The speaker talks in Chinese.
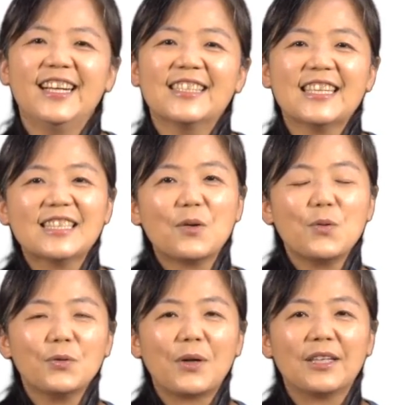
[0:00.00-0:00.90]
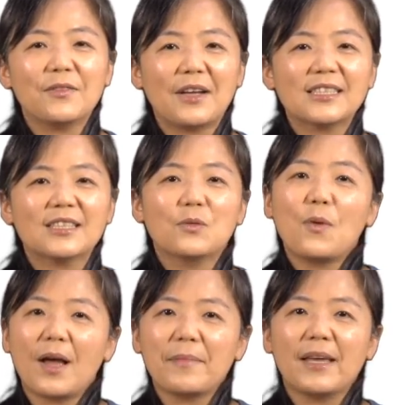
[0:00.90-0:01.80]
在这温暖的房子
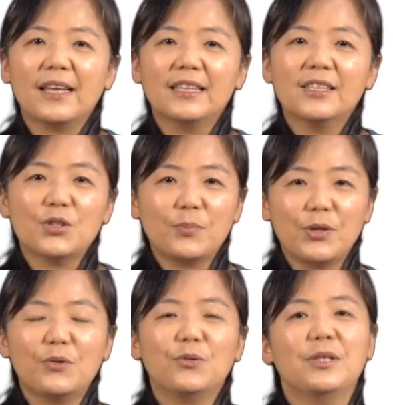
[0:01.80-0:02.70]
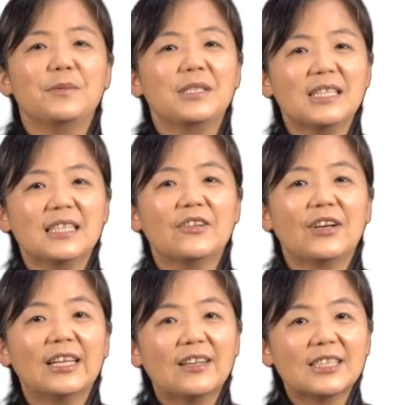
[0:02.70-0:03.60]
外面，小比如你们是是有
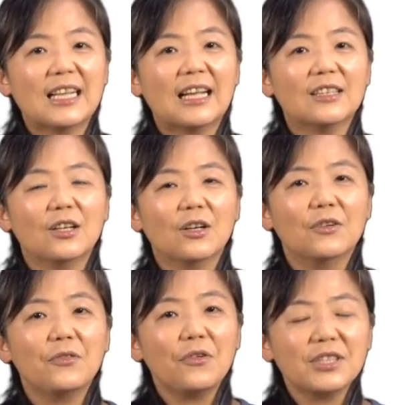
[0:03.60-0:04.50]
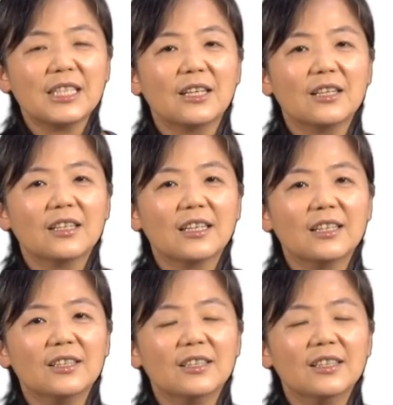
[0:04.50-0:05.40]
看到其他的风景
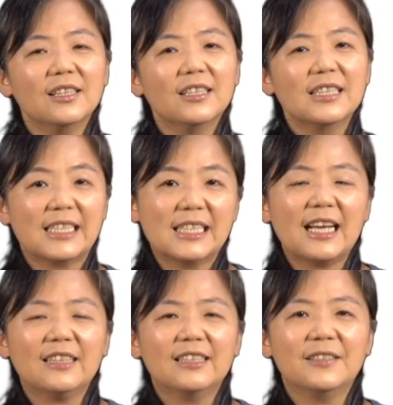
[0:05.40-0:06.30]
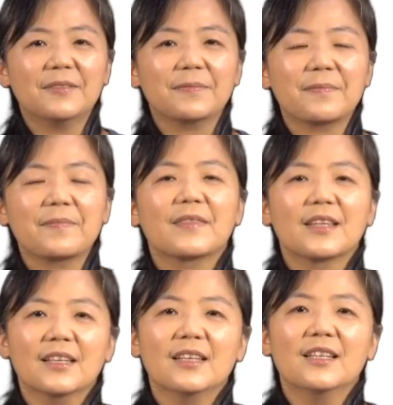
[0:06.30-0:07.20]
跟景象呢？
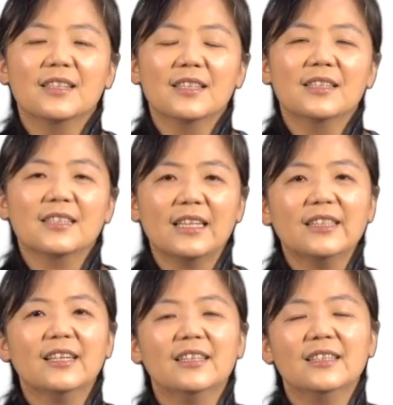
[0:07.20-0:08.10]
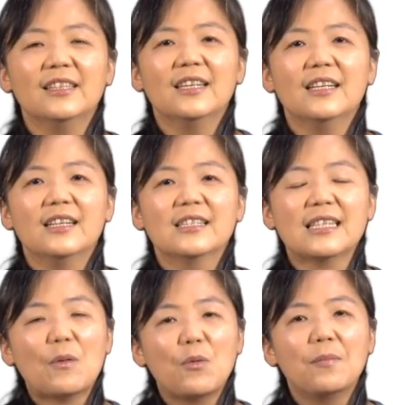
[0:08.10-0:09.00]
真的。
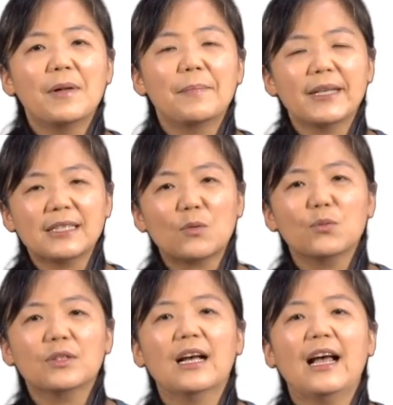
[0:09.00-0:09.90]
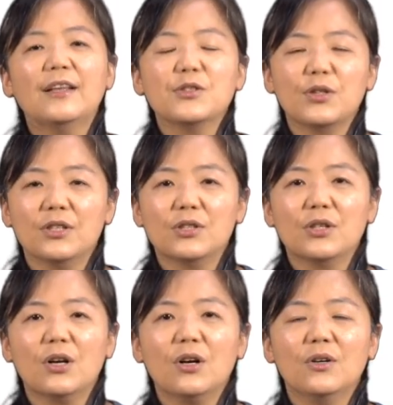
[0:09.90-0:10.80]
在我们被照顾得很安全的时
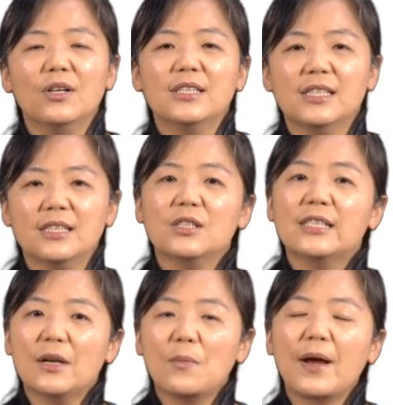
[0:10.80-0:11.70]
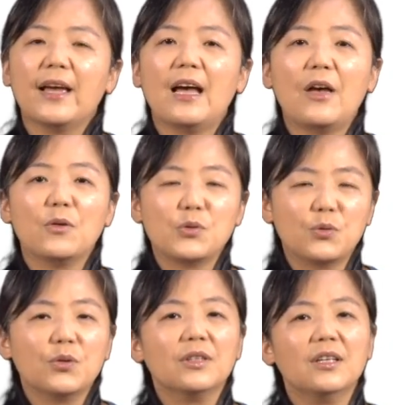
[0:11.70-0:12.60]
候，其实街外还有许
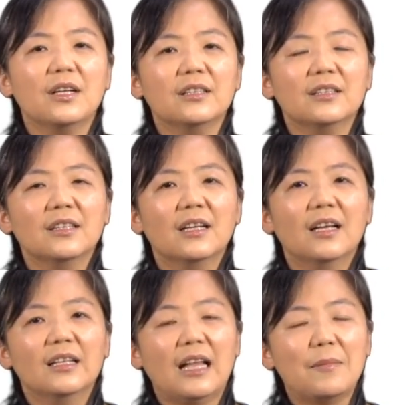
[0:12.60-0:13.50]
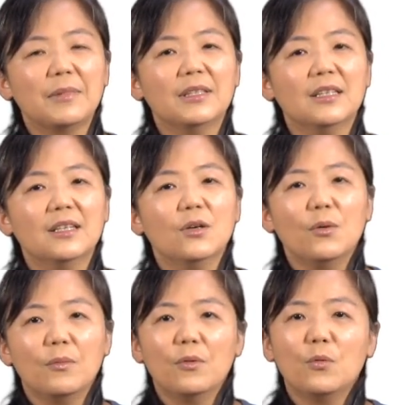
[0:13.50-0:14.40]
多的人，他们呢
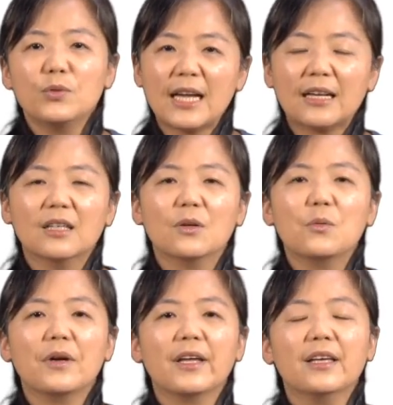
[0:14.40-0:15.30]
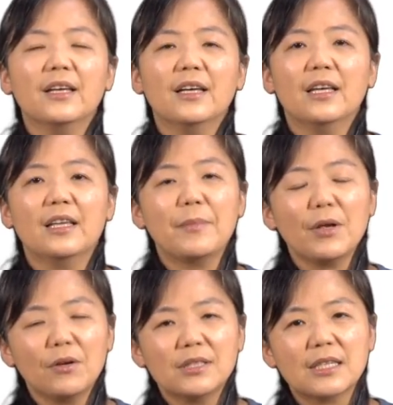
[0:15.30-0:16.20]
无家可归，也没有
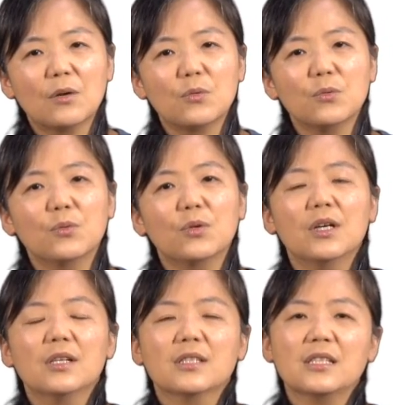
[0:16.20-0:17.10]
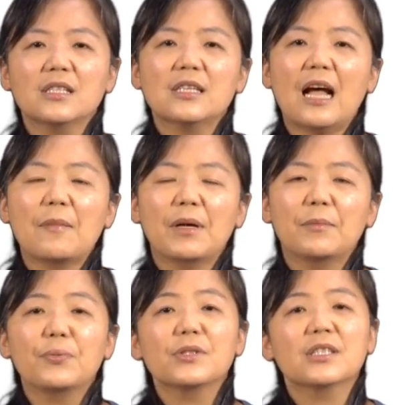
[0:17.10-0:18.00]
人照顾，甚至他们
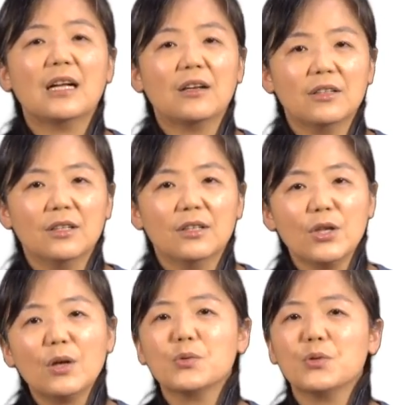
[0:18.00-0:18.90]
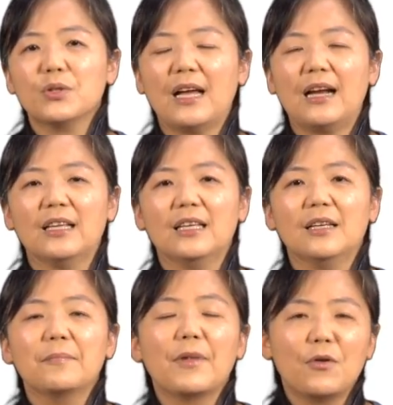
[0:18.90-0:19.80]
不知道要去哪里，
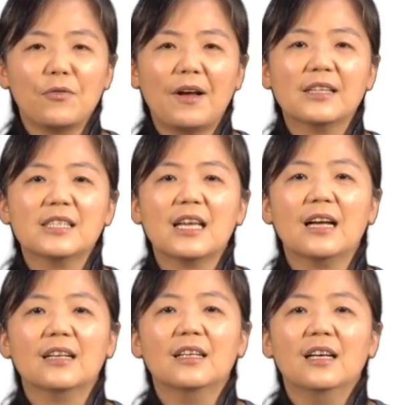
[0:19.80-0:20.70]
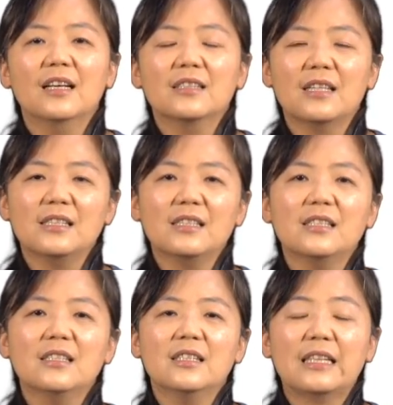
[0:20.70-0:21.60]
没有方向，甚
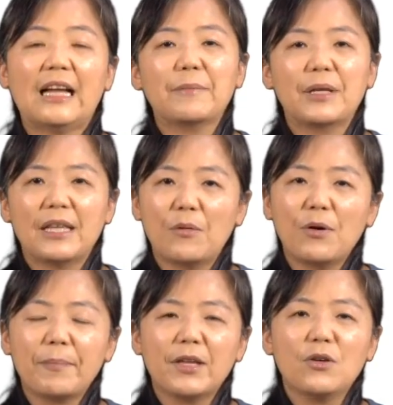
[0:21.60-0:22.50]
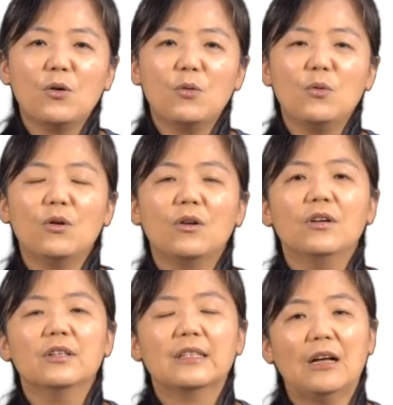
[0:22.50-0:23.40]
至他们也会被诱惑，
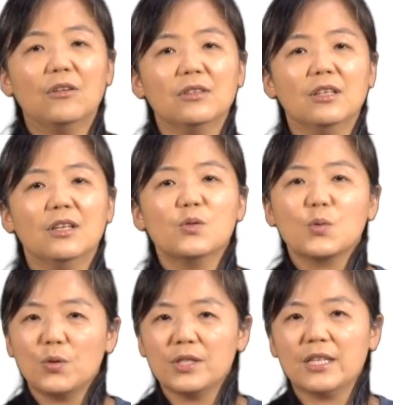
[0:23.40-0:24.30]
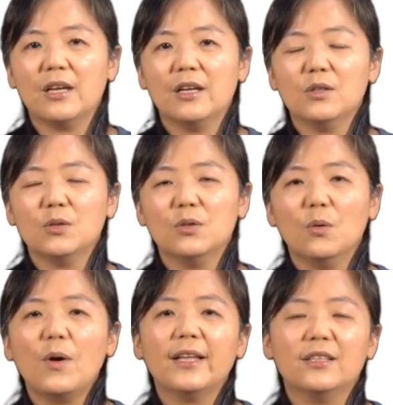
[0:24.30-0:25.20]
然后呢做一些
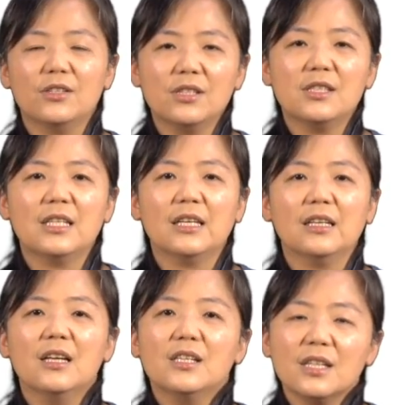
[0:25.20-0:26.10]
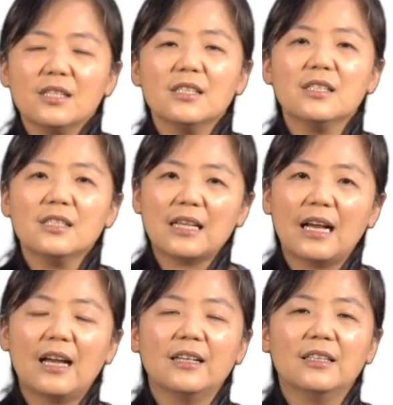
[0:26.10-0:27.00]
坏的事情，甚至是伤
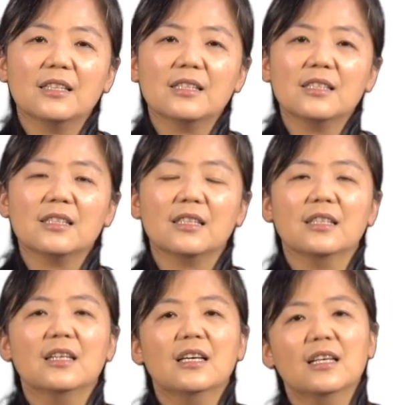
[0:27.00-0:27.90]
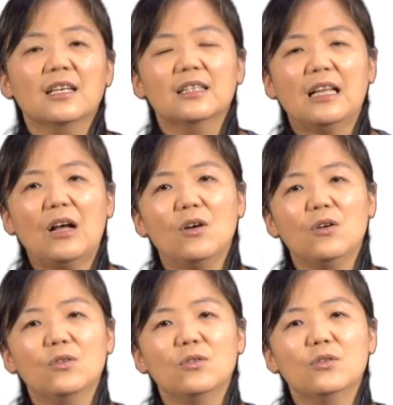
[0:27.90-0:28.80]
害人的事情，然
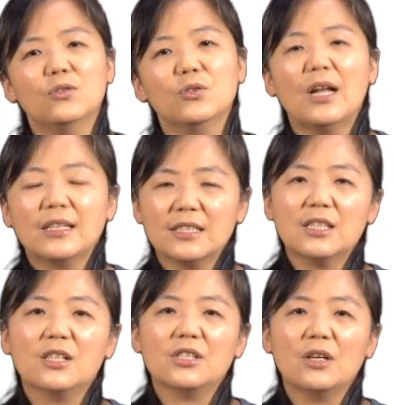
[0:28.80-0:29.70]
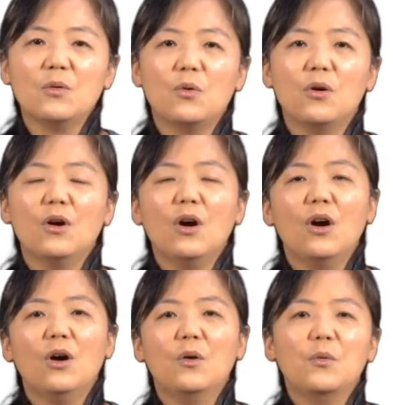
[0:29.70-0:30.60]
后就让自己的生活
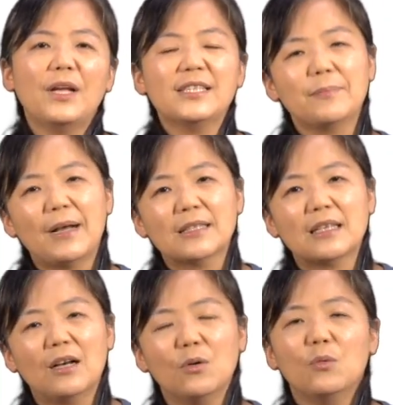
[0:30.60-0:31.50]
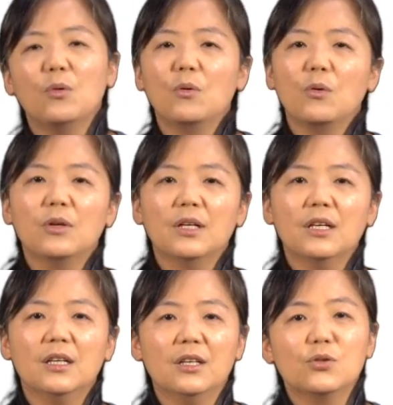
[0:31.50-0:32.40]
乱七八糟、浑浑噩
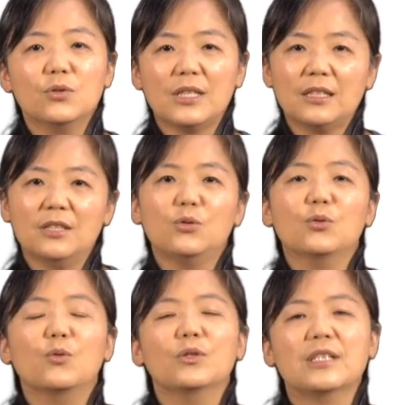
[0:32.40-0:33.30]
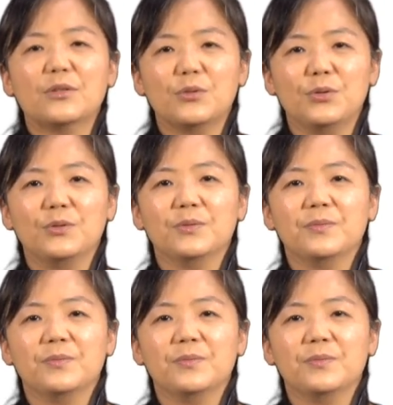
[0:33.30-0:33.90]
噩，就这样继续过下去。